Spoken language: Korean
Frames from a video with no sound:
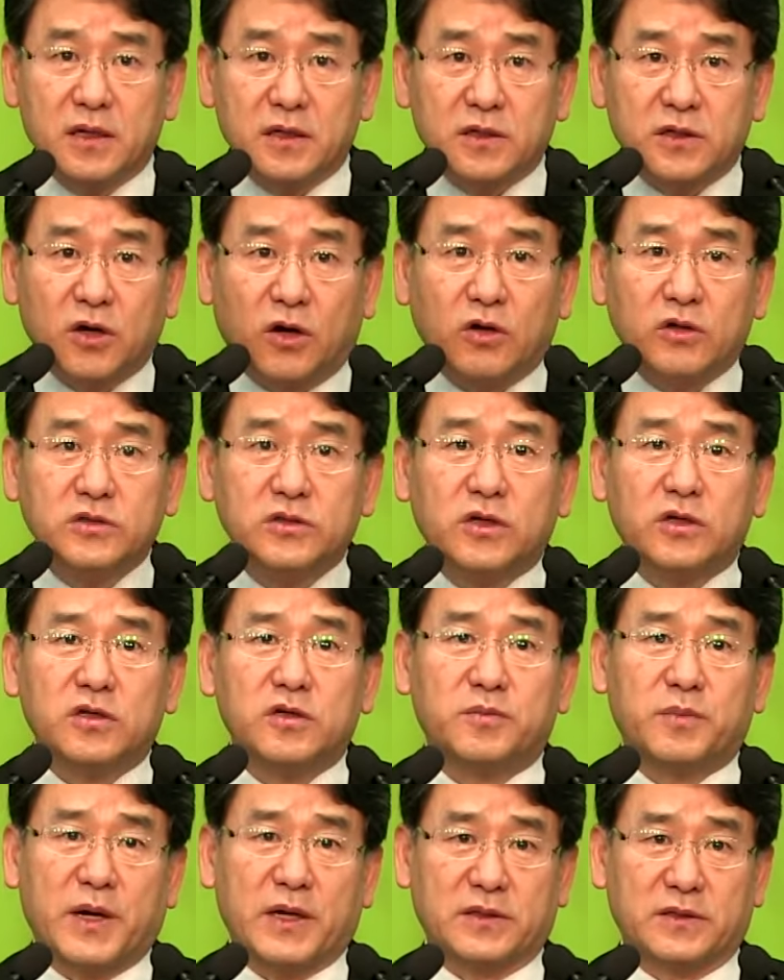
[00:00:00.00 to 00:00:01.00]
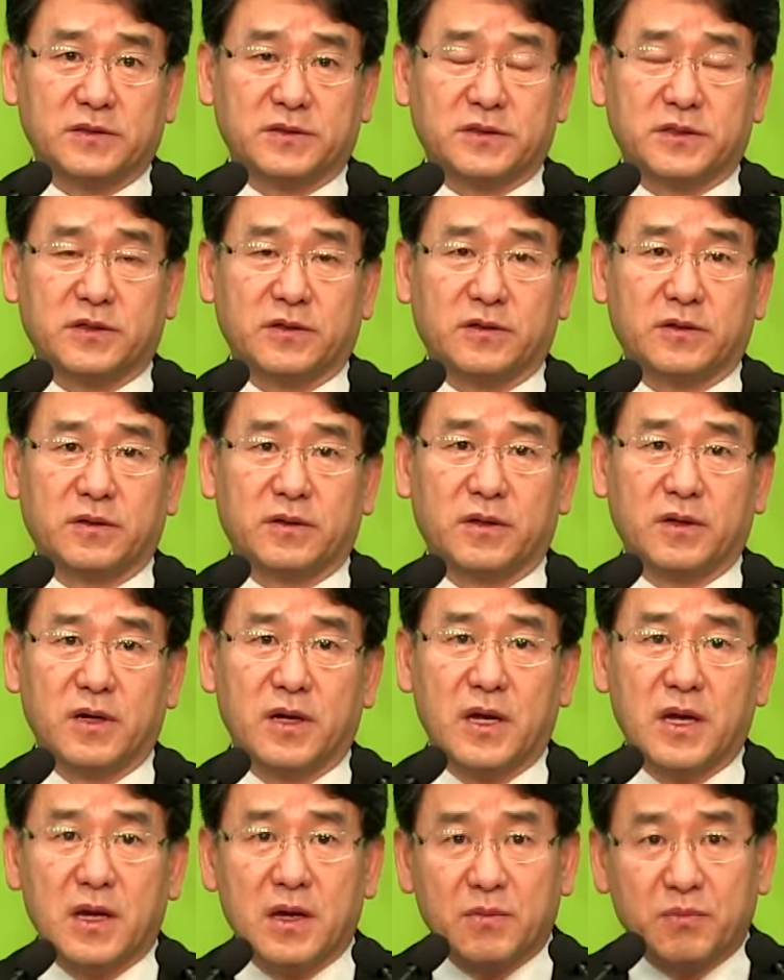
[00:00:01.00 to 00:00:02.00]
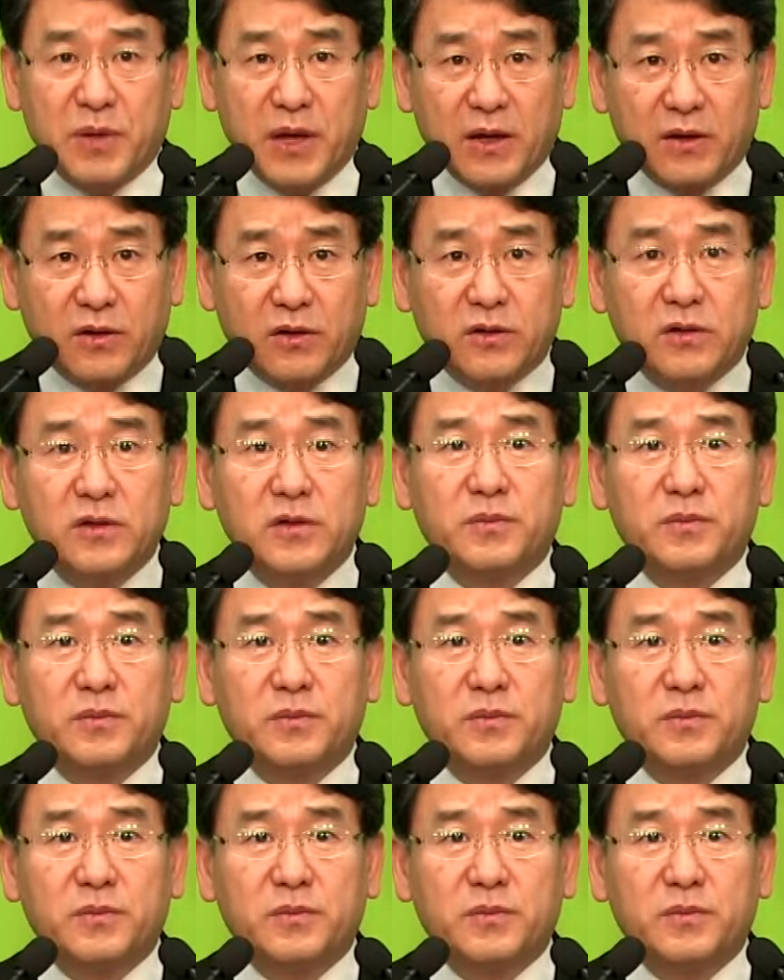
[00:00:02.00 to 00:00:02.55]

격려를 받으세요. 배려를